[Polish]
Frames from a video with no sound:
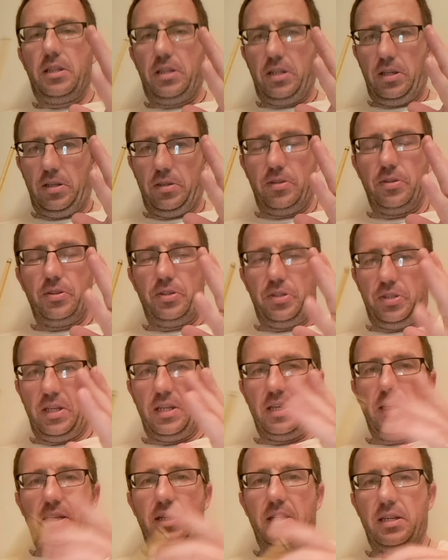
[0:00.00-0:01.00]
tylko
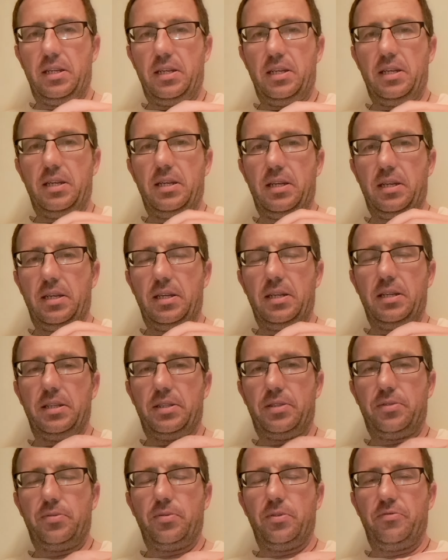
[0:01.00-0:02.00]
że e,
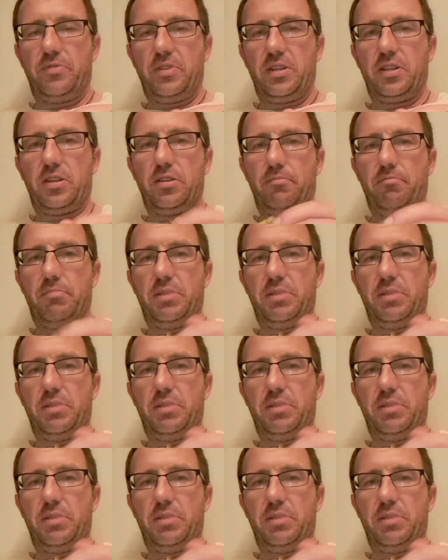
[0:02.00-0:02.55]
człowiek ją